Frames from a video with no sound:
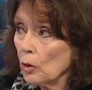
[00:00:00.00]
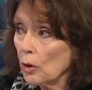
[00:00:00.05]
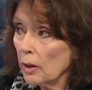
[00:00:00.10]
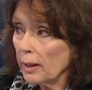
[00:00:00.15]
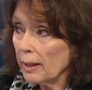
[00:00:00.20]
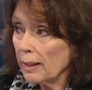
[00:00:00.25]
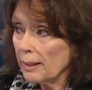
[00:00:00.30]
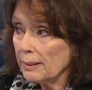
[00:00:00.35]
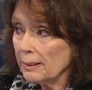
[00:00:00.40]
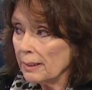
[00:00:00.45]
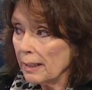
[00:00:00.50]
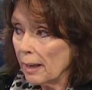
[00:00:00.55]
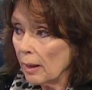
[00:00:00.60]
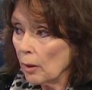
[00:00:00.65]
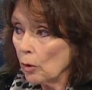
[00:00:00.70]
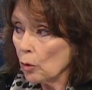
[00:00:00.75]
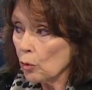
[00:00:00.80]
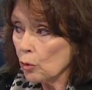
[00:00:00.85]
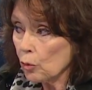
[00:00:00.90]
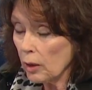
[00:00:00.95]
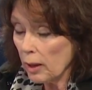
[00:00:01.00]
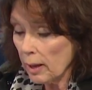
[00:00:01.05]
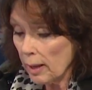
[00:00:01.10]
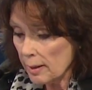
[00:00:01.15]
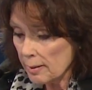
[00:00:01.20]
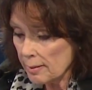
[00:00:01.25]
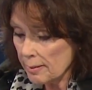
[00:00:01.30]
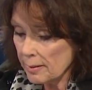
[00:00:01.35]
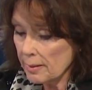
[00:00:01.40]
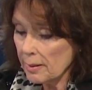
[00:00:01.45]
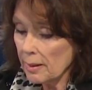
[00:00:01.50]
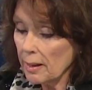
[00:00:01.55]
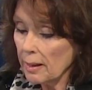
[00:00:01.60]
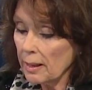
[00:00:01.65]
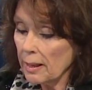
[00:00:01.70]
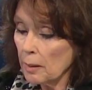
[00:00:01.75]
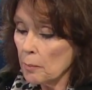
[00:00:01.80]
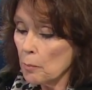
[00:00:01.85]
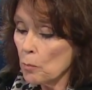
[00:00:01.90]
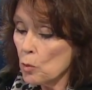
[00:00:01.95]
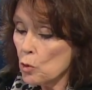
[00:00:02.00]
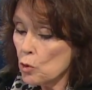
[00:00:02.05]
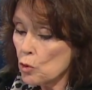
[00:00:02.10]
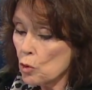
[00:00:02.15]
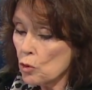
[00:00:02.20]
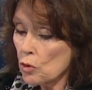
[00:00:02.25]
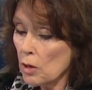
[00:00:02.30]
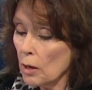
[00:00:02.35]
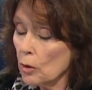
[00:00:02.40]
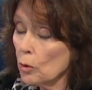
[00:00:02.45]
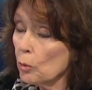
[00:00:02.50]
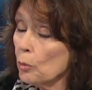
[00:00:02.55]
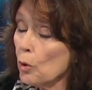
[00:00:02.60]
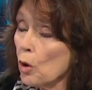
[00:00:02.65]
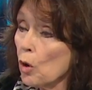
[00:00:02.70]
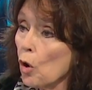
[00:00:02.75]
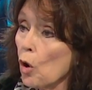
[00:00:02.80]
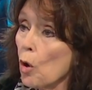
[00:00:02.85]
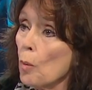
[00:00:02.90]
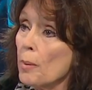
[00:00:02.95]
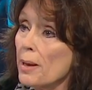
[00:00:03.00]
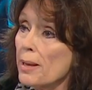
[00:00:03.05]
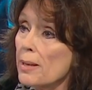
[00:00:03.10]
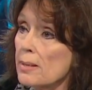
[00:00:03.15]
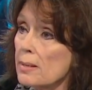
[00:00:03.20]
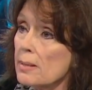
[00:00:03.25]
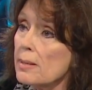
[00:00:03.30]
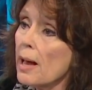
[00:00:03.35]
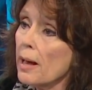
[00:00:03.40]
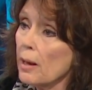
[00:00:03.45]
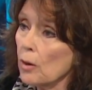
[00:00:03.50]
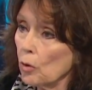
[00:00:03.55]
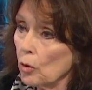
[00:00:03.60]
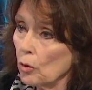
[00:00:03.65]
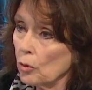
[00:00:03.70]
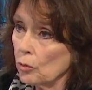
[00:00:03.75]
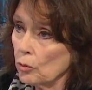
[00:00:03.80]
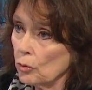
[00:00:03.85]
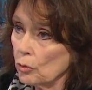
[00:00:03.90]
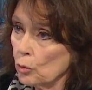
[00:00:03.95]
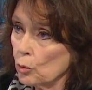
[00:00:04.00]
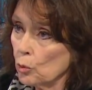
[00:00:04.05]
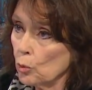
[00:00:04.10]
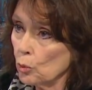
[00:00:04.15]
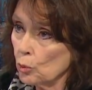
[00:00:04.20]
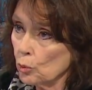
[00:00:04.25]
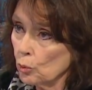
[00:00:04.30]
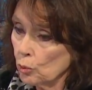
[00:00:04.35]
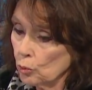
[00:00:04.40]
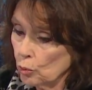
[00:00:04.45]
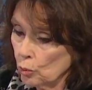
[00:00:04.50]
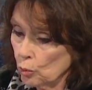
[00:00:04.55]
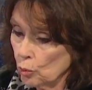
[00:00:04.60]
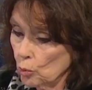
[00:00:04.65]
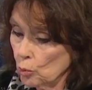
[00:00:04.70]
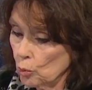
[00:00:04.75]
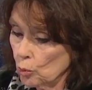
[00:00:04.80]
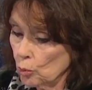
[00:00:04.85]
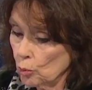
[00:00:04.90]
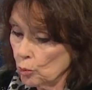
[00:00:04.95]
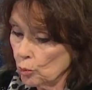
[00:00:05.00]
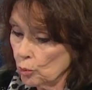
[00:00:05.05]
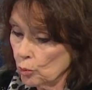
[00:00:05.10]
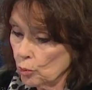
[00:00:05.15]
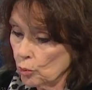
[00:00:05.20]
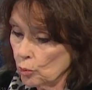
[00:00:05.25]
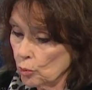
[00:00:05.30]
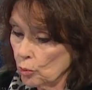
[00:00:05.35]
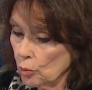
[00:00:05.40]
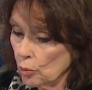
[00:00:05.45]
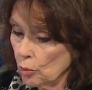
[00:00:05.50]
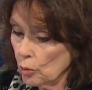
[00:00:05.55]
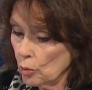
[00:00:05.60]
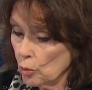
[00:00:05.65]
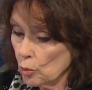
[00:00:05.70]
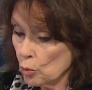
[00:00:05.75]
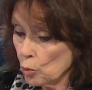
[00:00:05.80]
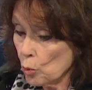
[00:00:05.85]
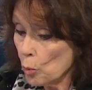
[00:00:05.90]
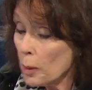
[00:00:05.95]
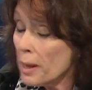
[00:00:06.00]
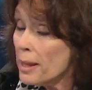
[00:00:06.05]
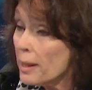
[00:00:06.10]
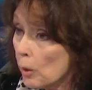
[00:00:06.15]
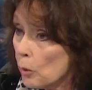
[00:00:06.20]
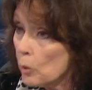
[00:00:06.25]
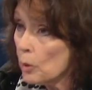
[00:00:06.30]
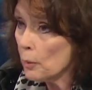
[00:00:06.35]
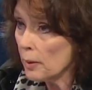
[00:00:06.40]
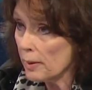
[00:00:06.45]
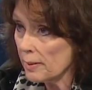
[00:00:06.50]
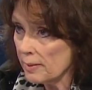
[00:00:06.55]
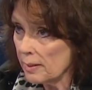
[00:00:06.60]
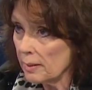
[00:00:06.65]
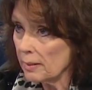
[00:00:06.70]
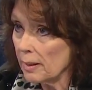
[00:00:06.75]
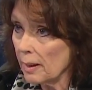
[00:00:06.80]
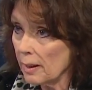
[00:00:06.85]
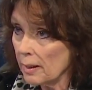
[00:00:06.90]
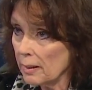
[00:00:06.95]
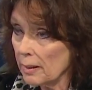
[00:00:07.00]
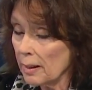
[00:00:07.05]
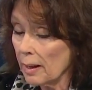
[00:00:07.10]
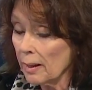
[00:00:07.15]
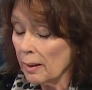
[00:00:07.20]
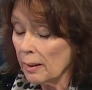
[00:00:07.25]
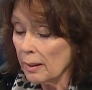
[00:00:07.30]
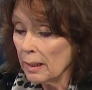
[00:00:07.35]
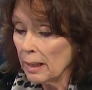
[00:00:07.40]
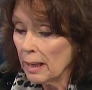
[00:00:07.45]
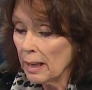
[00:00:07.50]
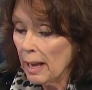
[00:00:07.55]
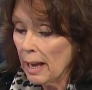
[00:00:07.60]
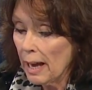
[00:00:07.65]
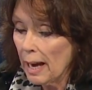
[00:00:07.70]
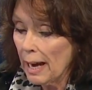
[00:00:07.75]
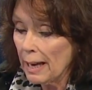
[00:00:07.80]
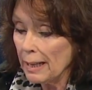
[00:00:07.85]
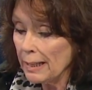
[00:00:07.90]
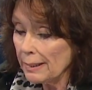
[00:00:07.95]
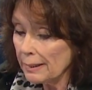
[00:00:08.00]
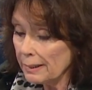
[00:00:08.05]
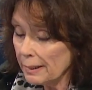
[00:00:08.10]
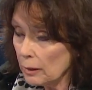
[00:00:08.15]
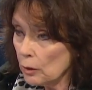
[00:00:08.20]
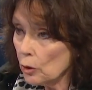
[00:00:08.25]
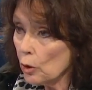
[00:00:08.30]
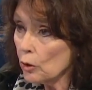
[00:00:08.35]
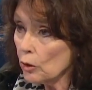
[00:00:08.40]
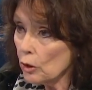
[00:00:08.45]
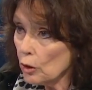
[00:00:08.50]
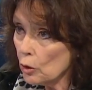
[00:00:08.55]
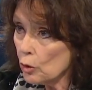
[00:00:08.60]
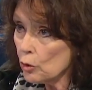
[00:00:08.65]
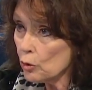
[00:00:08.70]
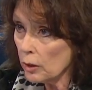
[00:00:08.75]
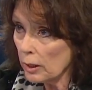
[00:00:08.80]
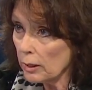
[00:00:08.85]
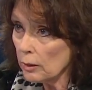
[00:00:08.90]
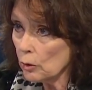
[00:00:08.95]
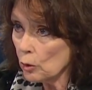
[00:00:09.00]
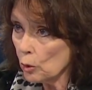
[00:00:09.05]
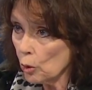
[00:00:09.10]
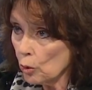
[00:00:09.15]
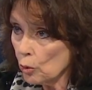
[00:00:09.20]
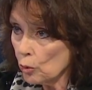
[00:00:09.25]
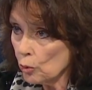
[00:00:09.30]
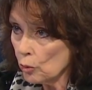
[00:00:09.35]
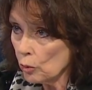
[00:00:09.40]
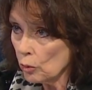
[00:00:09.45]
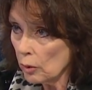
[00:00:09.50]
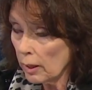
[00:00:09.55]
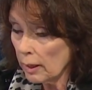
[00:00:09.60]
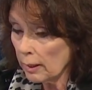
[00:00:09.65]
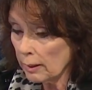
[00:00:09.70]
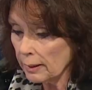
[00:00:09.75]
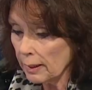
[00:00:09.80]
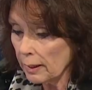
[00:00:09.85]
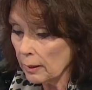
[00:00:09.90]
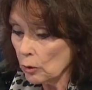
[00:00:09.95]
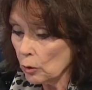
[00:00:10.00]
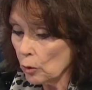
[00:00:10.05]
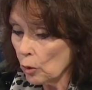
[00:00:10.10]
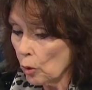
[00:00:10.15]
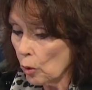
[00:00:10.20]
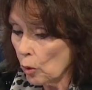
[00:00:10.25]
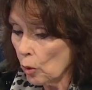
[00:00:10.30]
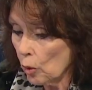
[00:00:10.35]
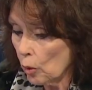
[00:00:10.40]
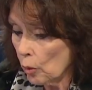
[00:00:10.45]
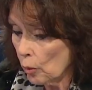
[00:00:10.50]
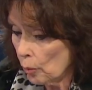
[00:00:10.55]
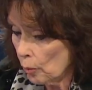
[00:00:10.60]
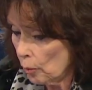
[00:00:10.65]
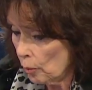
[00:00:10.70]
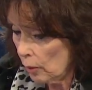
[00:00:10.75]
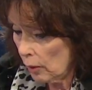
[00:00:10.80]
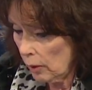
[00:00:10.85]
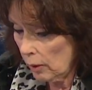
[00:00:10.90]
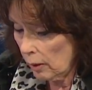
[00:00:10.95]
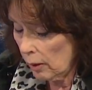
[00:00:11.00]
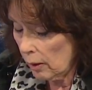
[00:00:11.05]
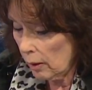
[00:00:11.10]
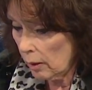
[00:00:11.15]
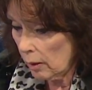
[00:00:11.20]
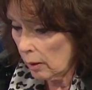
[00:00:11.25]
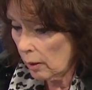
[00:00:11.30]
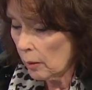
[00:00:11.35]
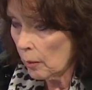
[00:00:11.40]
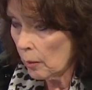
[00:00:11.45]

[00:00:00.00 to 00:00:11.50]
a los egresados es que muchos alumnos comenzaron su, su, vida universitaria al interior de los centros, estando... y después eh,